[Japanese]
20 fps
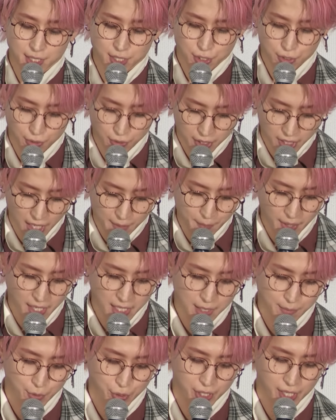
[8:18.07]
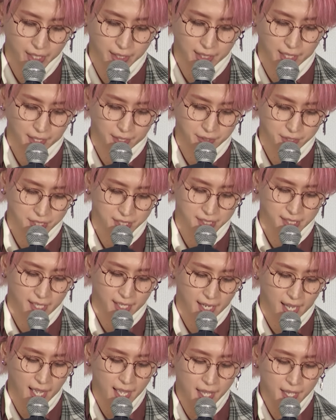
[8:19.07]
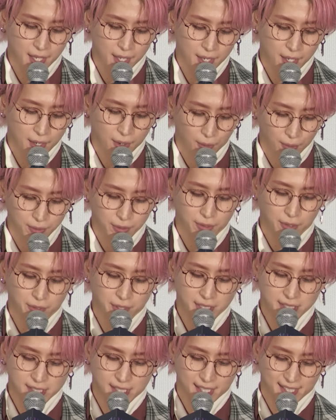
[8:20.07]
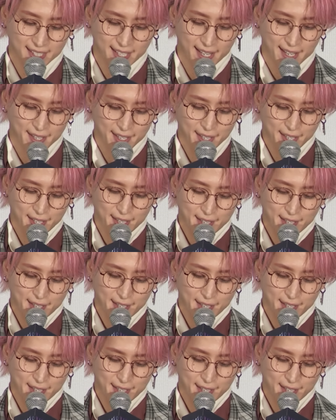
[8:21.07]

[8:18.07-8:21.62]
一生懸命に向き合っていく姿勢が本当に素敵で